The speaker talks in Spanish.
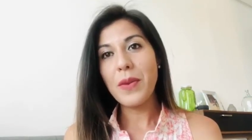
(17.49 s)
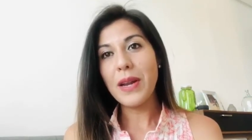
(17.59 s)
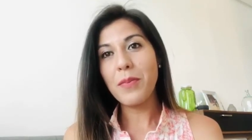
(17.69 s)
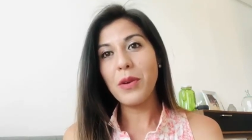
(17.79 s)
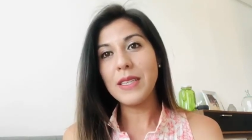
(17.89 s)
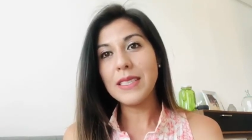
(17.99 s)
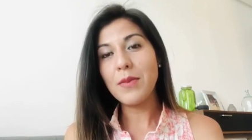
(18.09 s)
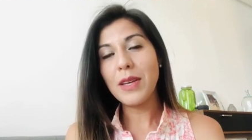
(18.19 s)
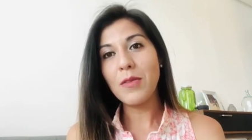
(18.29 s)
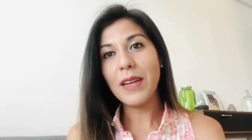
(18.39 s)
para
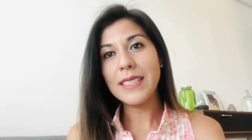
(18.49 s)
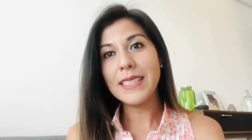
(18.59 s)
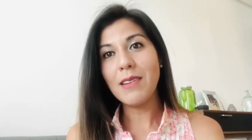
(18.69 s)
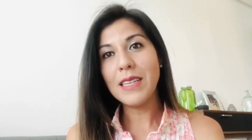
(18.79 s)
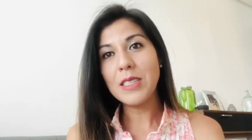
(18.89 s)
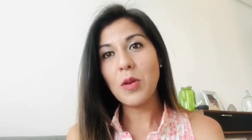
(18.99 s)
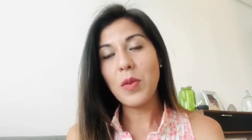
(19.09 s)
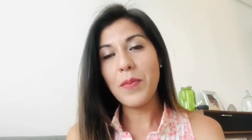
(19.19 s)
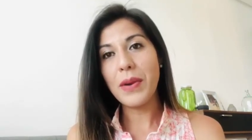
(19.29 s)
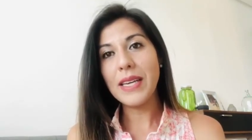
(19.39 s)
poder ser más flexibles
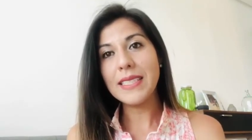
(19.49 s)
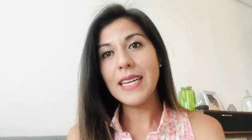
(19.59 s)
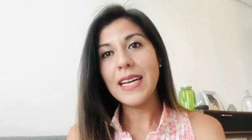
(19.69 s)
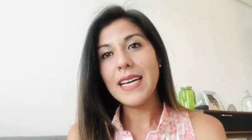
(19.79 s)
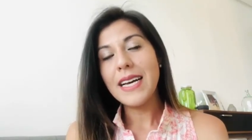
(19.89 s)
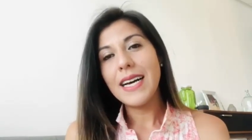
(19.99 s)
como empresa,